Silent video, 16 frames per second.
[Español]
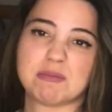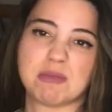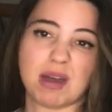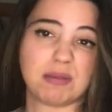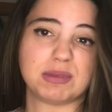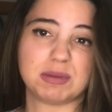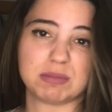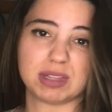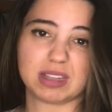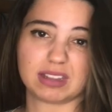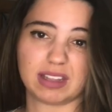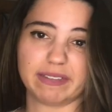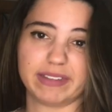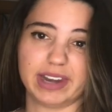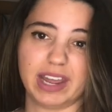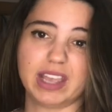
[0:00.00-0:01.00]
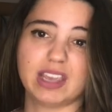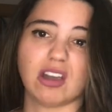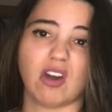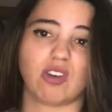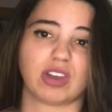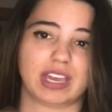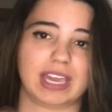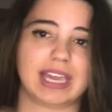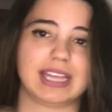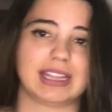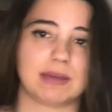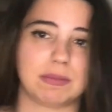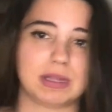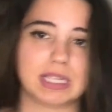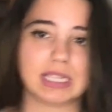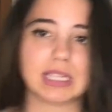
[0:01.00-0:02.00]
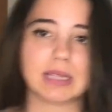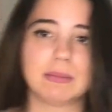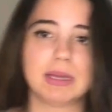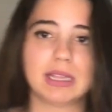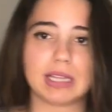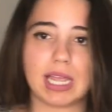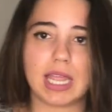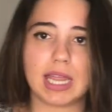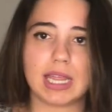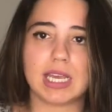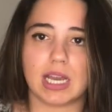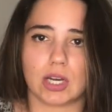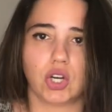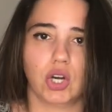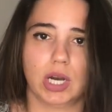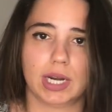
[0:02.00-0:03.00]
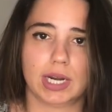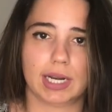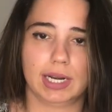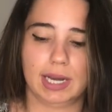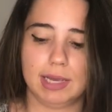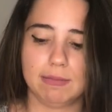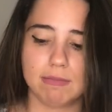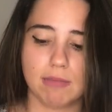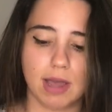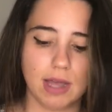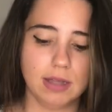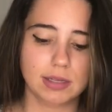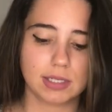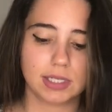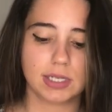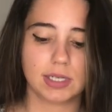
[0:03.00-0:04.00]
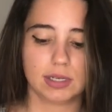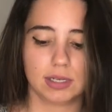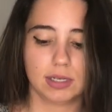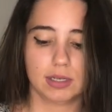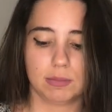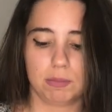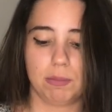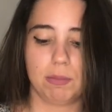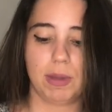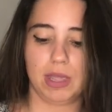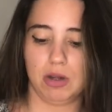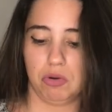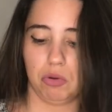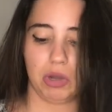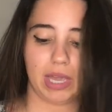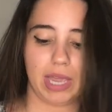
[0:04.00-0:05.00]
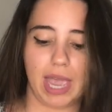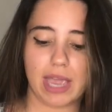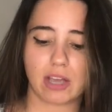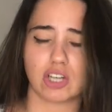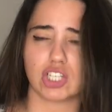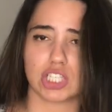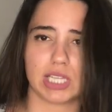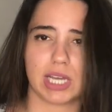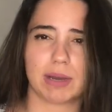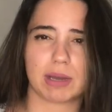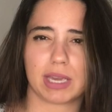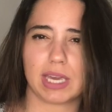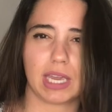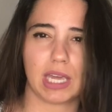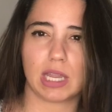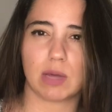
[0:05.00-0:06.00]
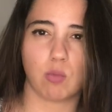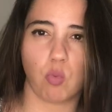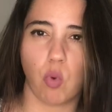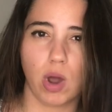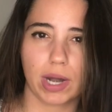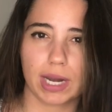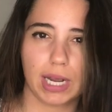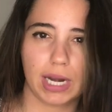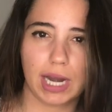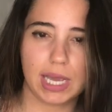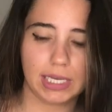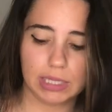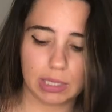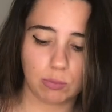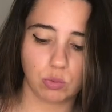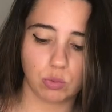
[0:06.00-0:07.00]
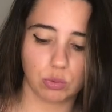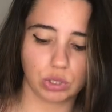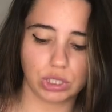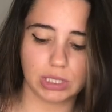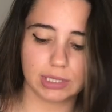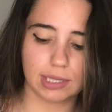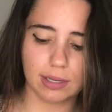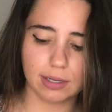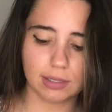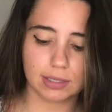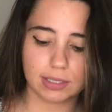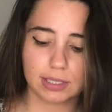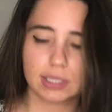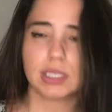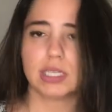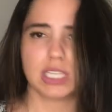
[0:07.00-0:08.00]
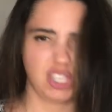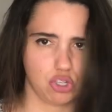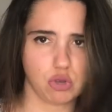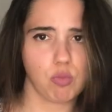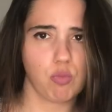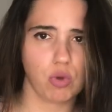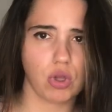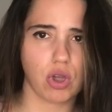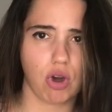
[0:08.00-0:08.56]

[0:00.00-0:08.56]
mami me entenderéis, aunque independientemente haya días que os arregléis más, pero que hay cosas que quedan muy arregladitas, muy bonitas y son muy